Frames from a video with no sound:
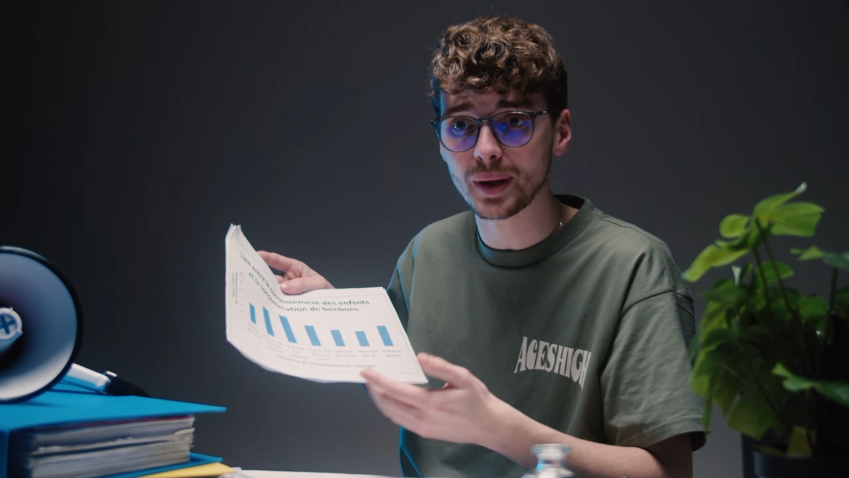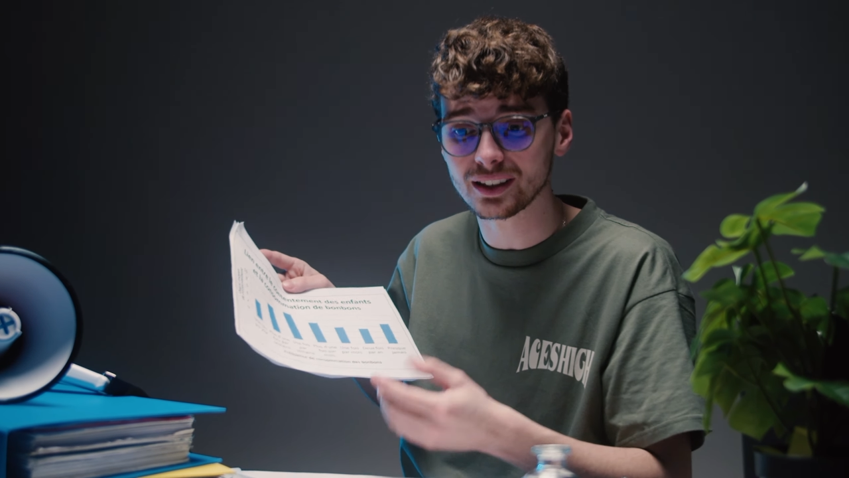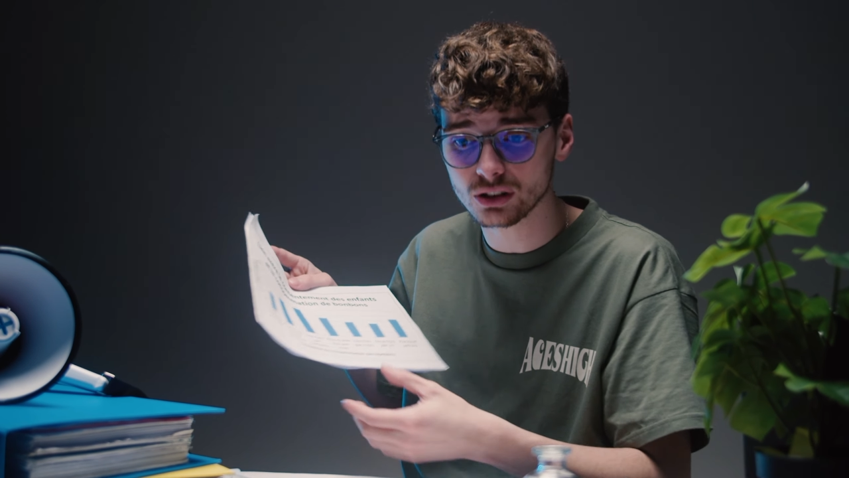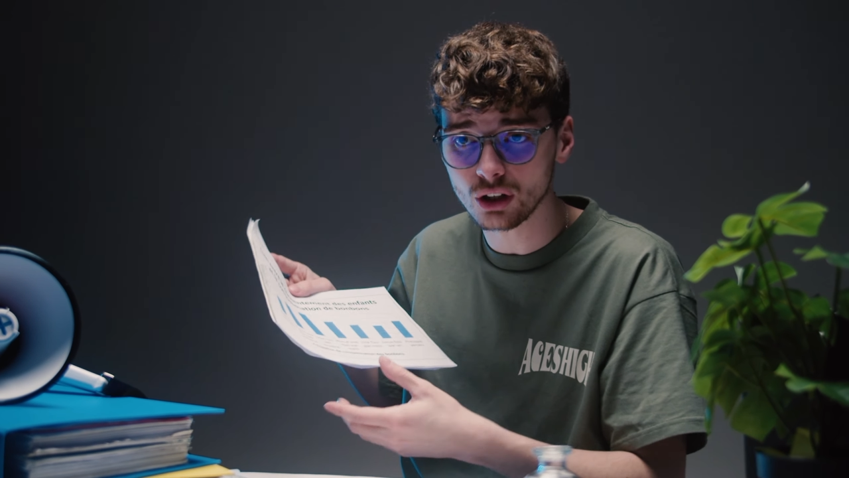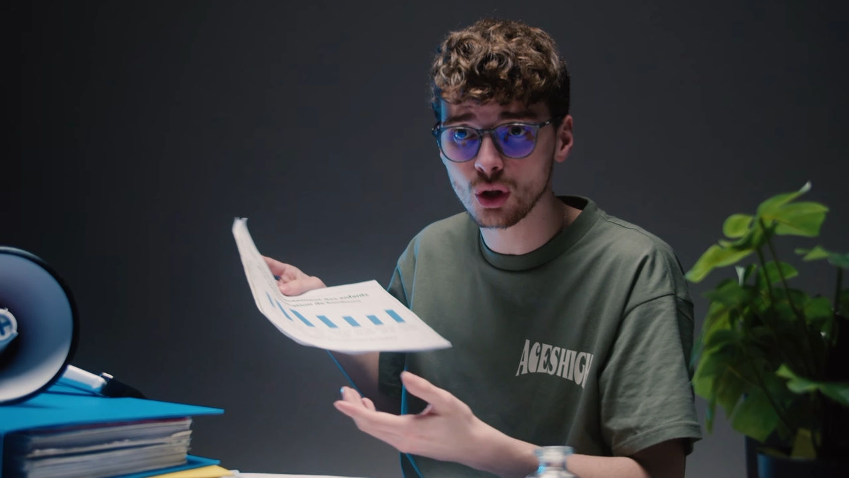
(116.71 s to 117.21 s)

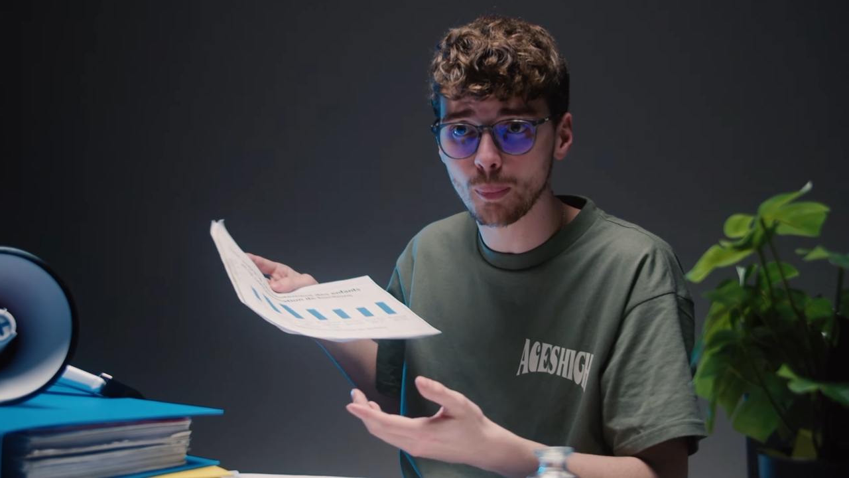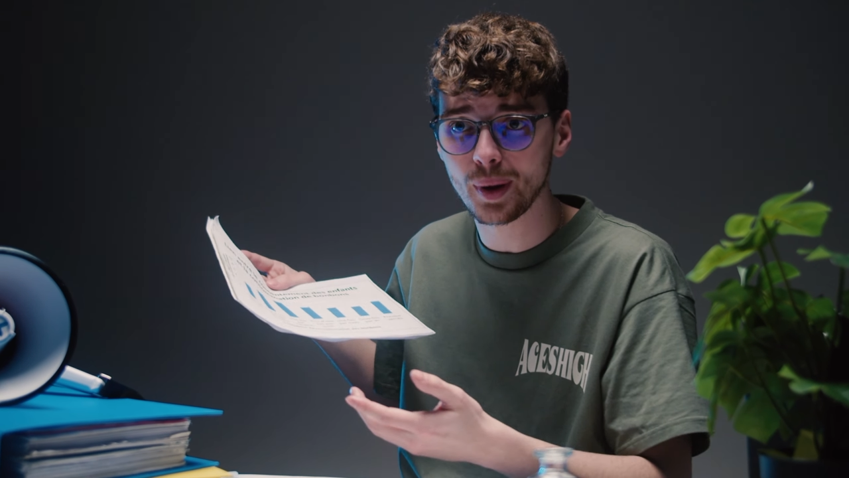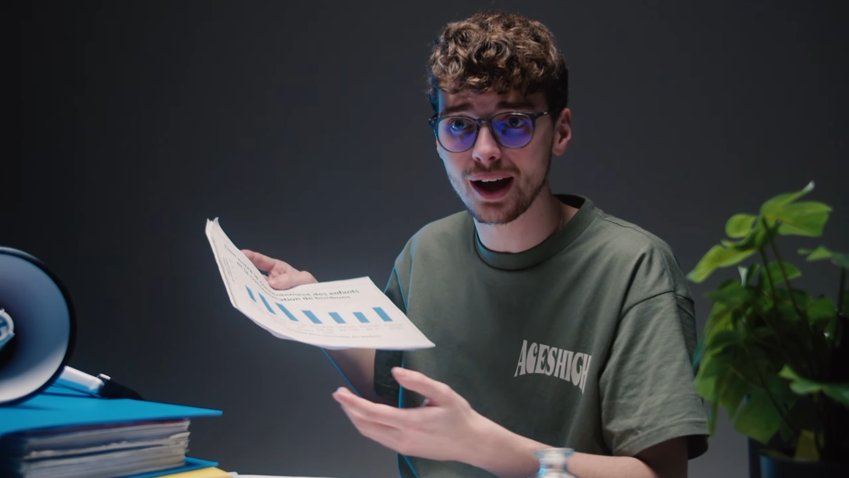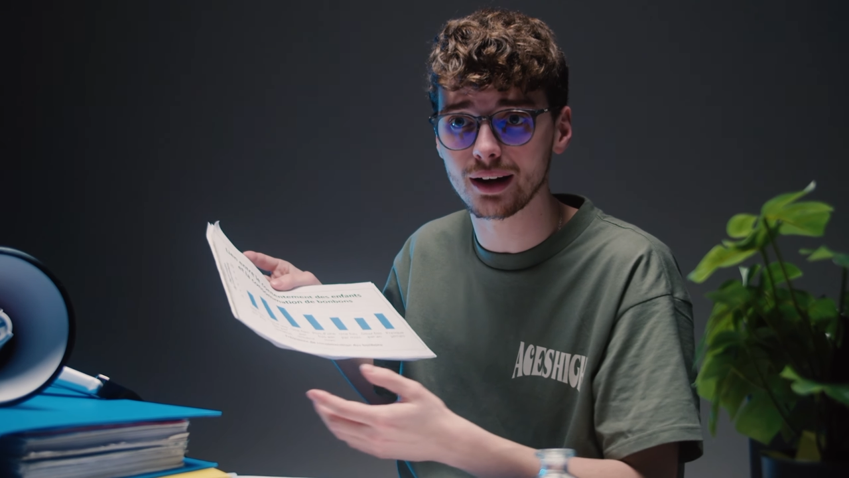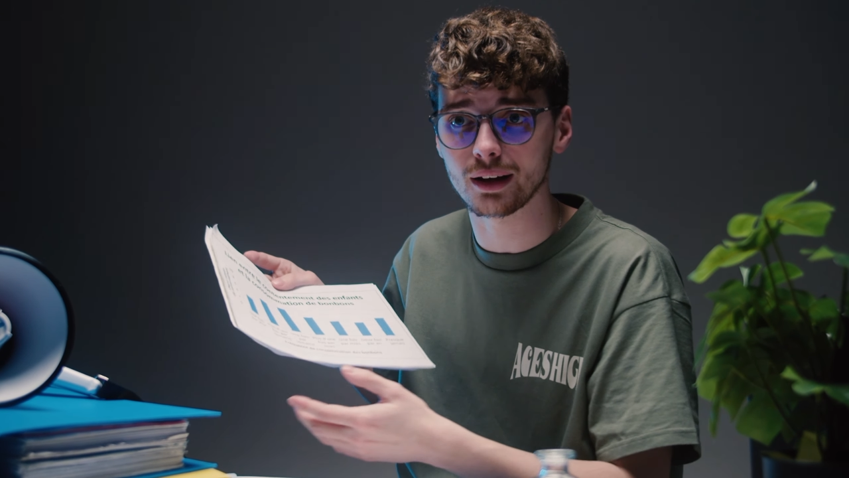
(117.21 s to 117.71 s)
Personne n'en
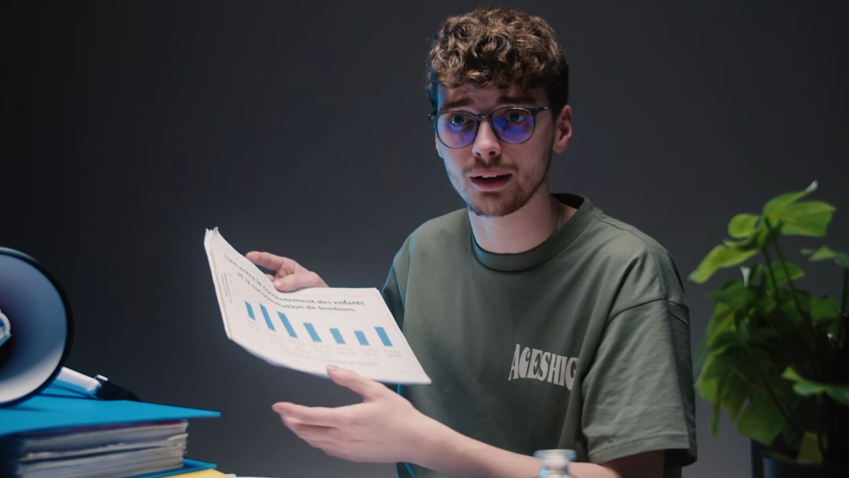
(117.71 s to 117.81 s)
parle